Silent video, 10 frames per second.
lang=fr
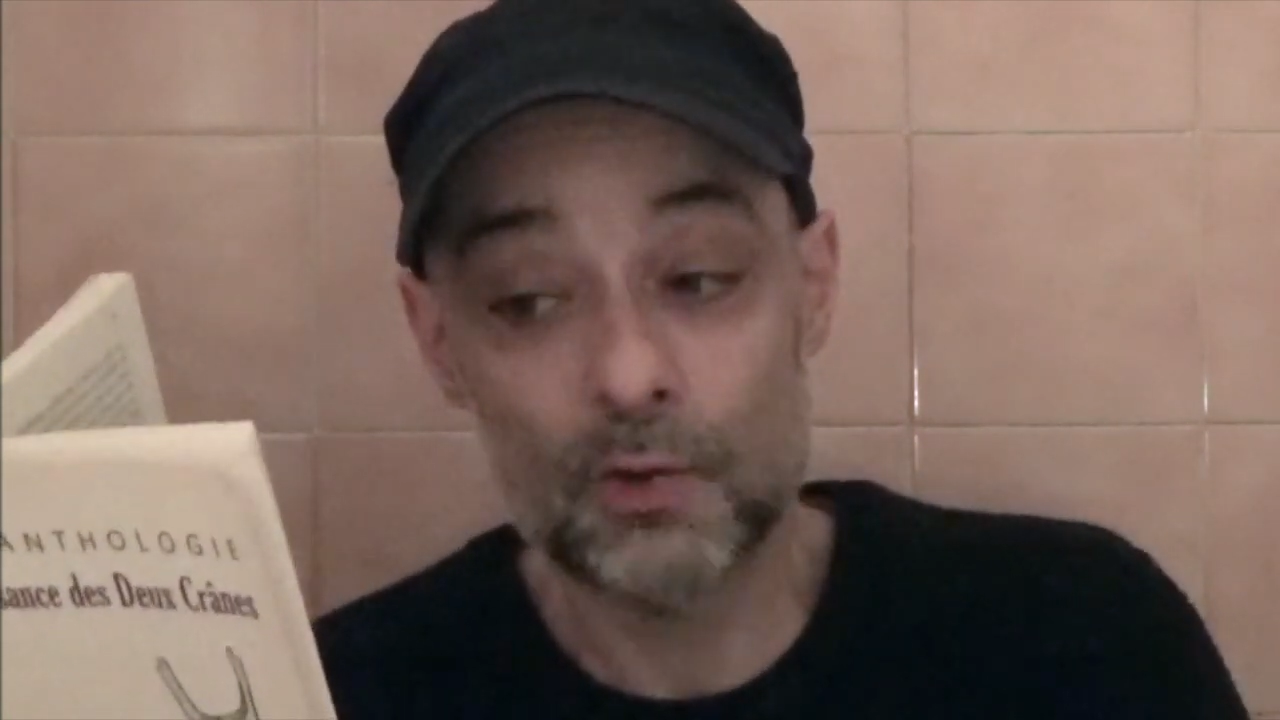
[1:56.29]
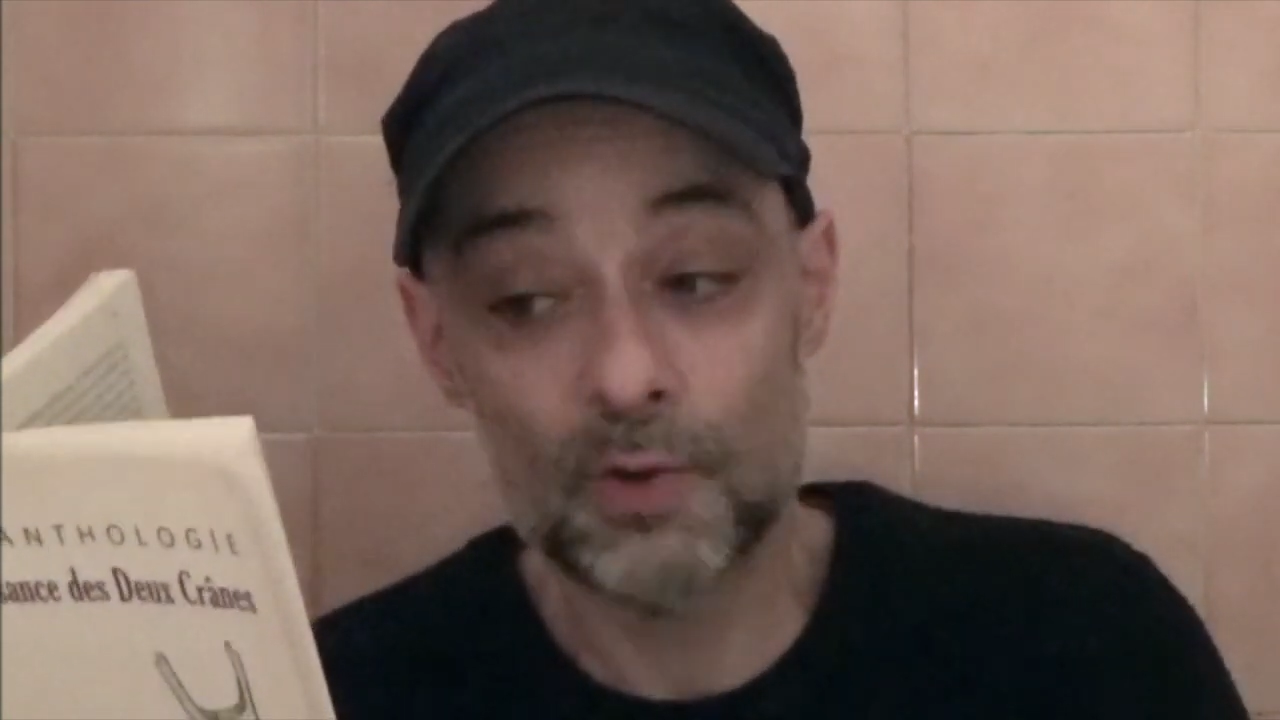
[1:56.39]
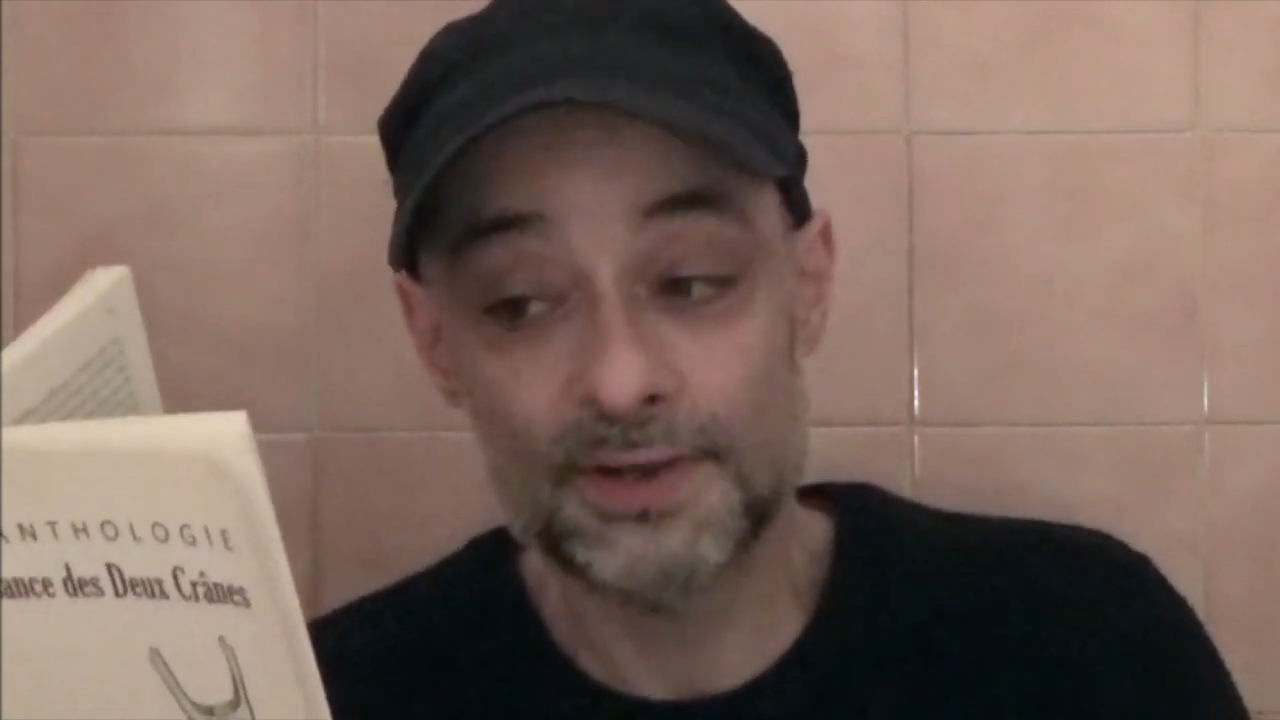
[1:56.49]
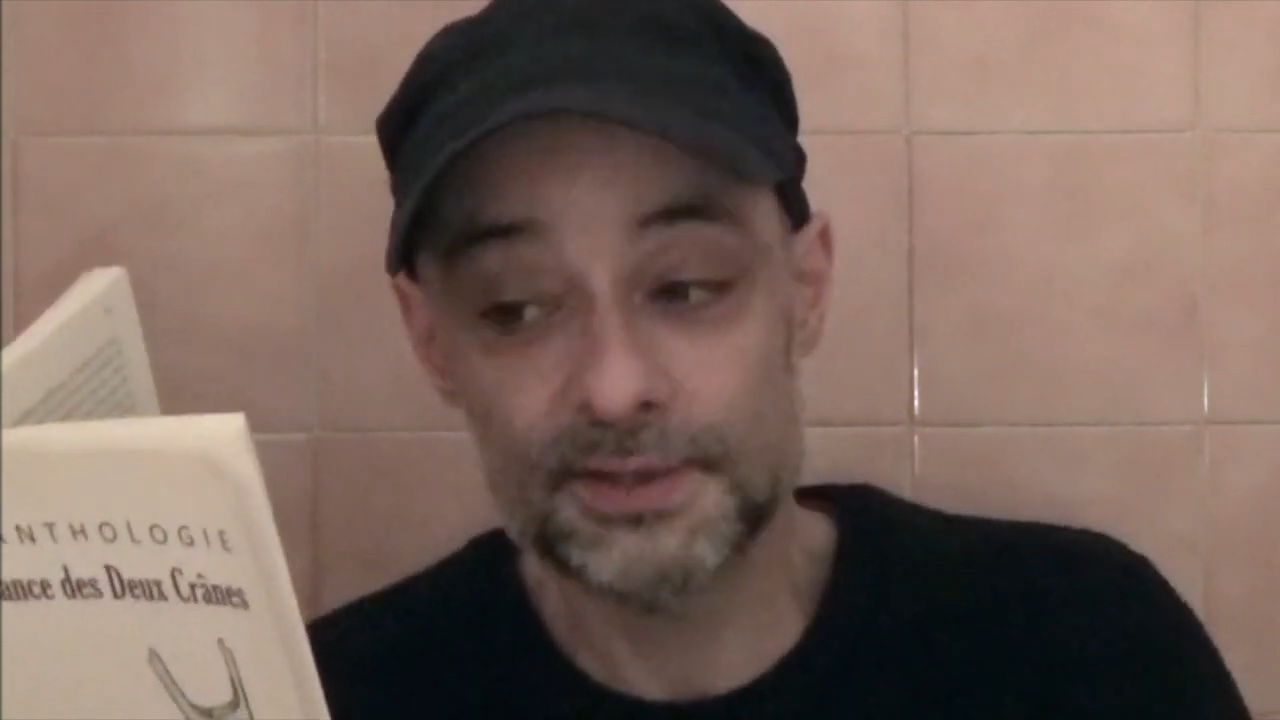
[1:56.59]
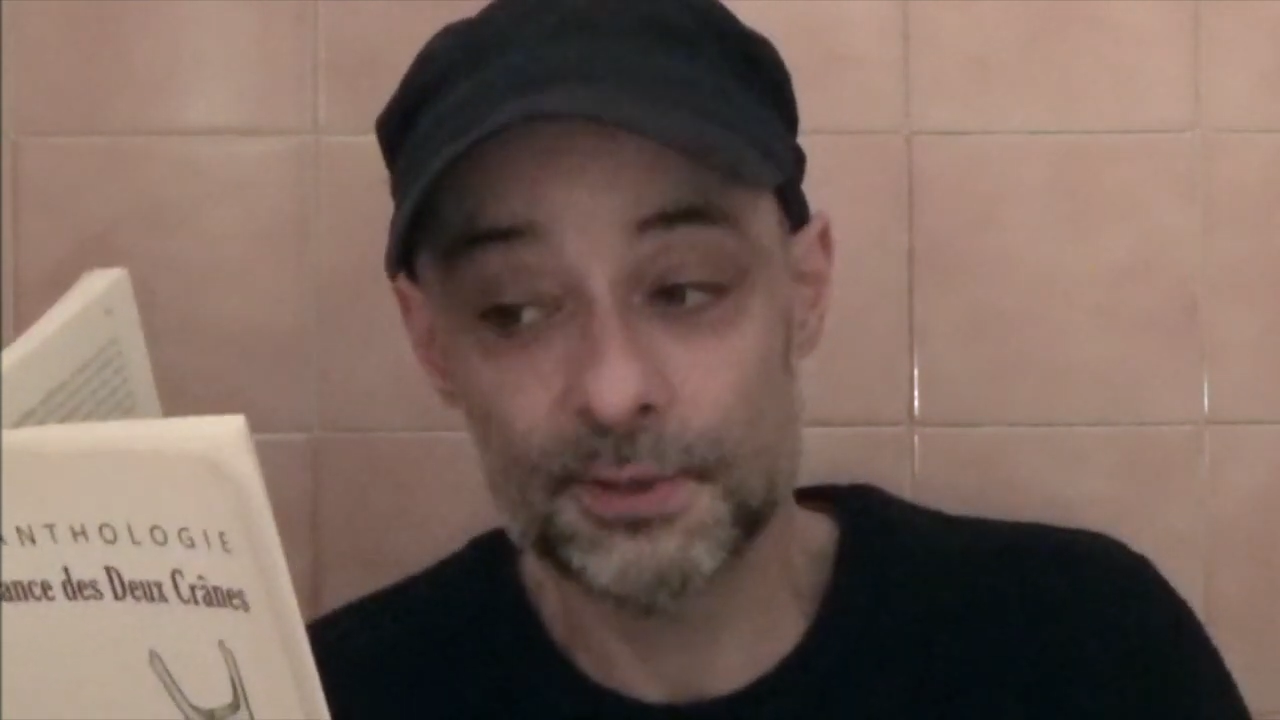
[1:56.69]

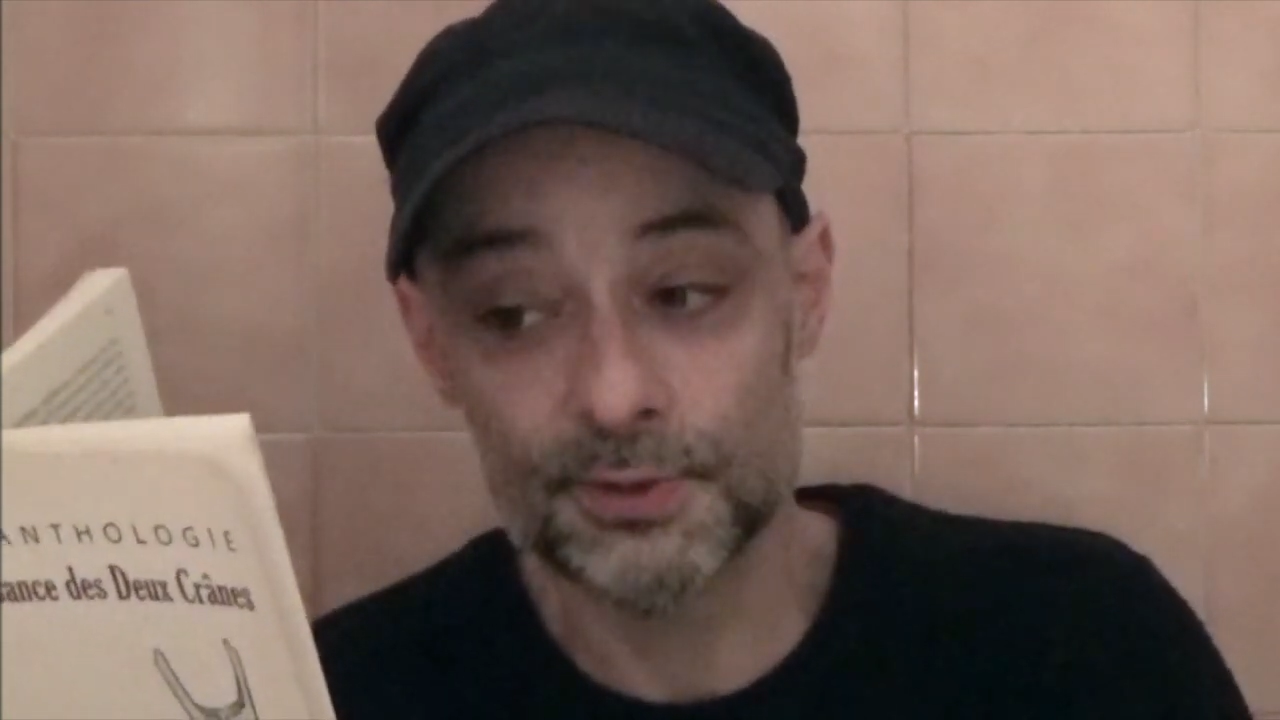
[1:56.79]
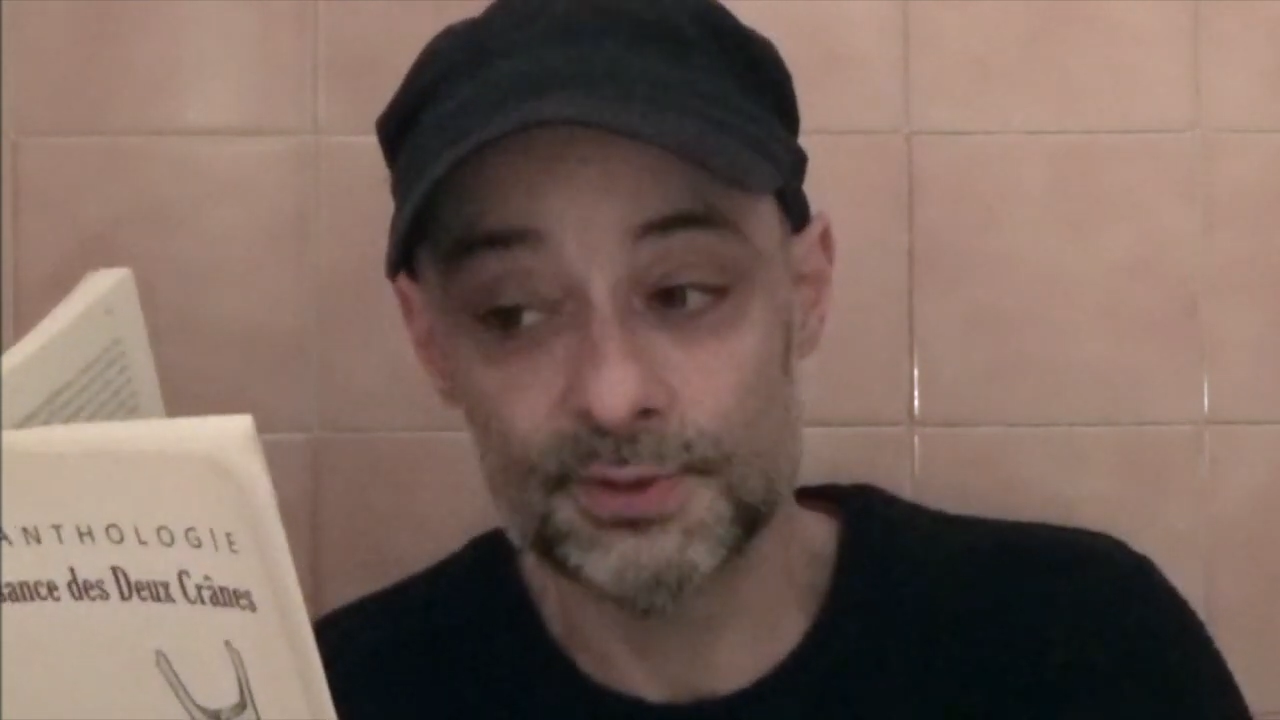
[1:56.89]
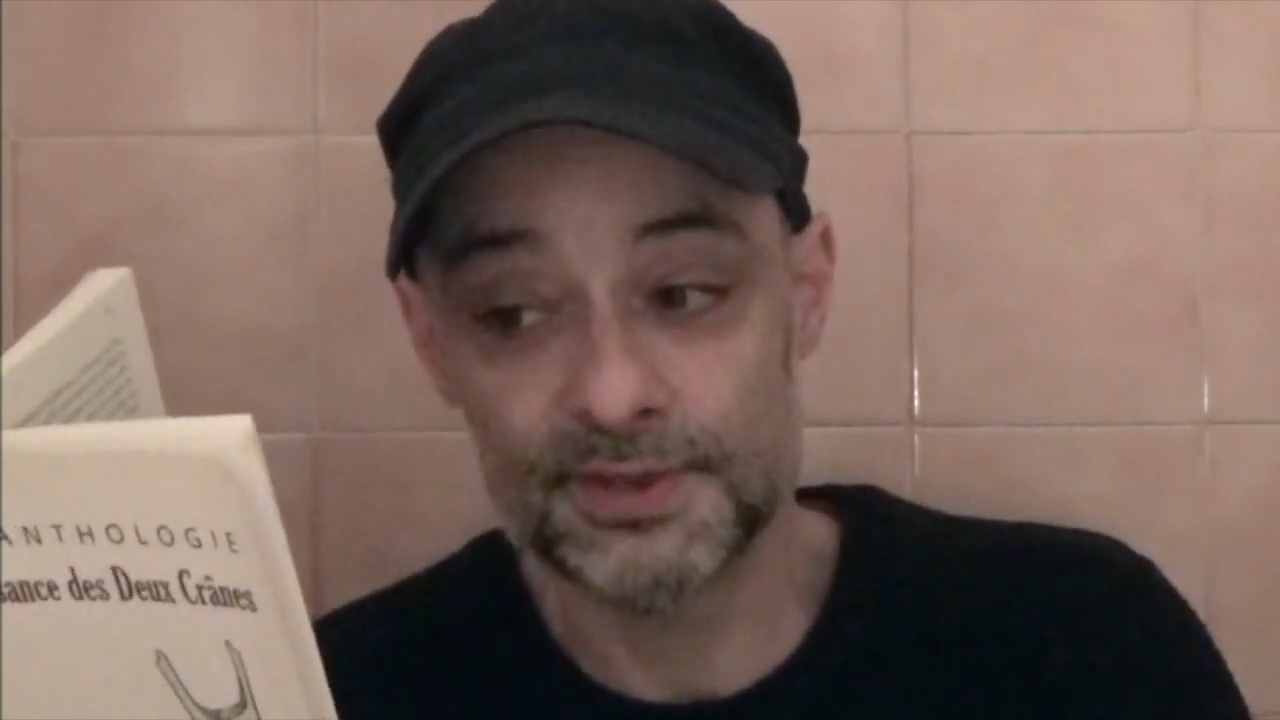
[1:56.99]
croissance de